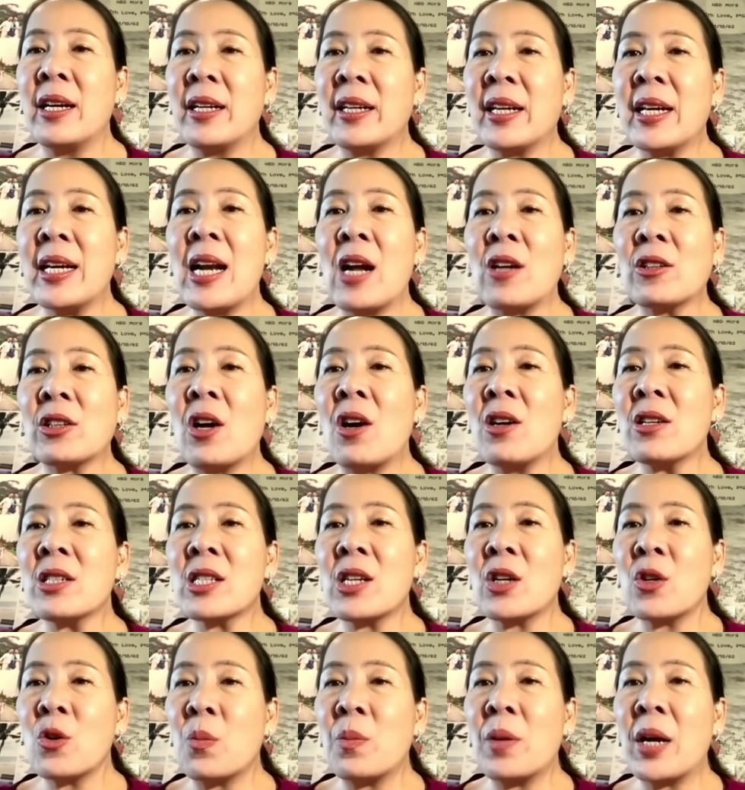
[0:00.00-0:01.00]
ที่เราต้องส
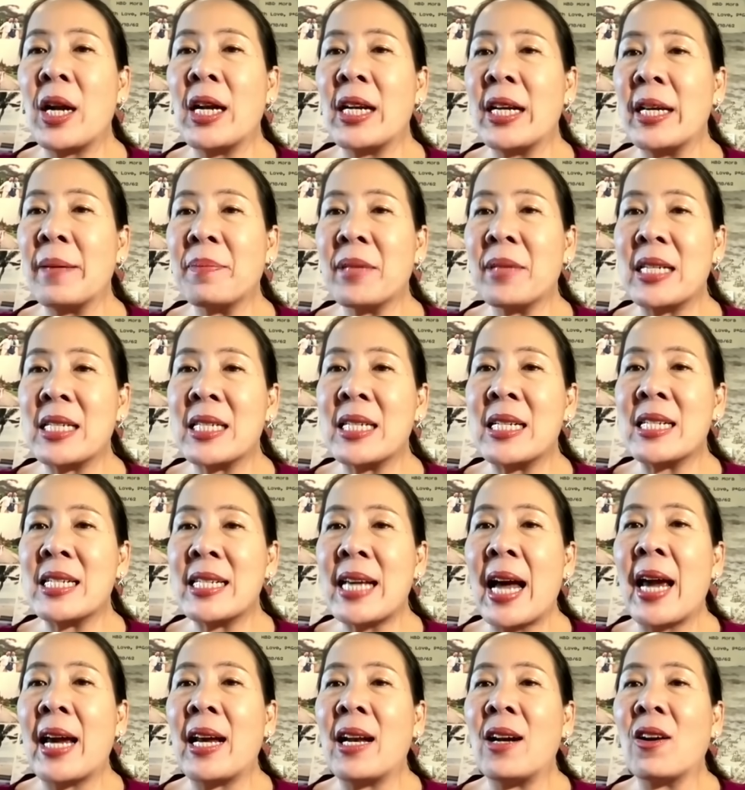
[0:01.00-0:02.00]
รุปและรีบตัดสินใจ
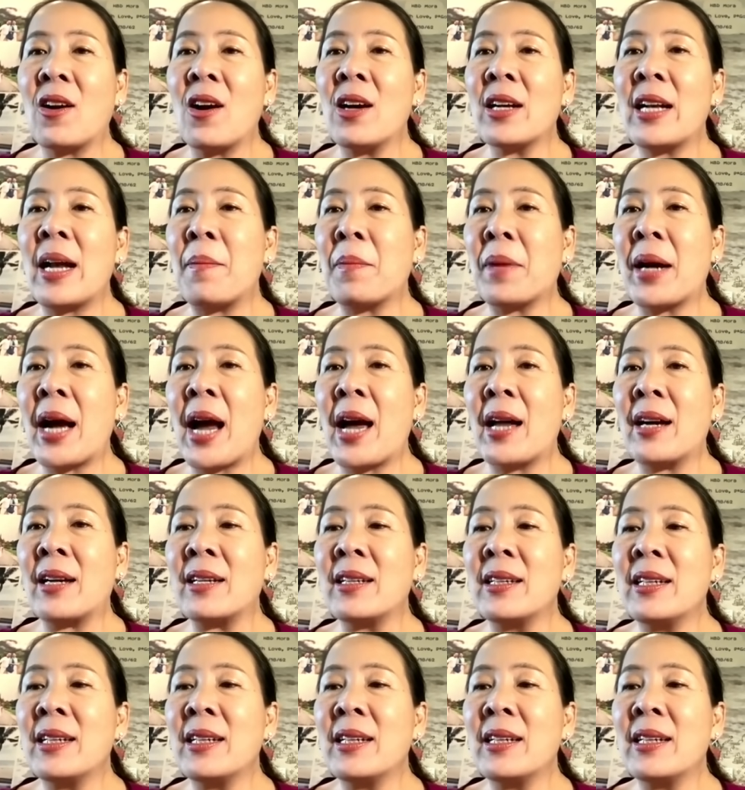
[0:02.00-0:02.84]
แล้วก็ทำการ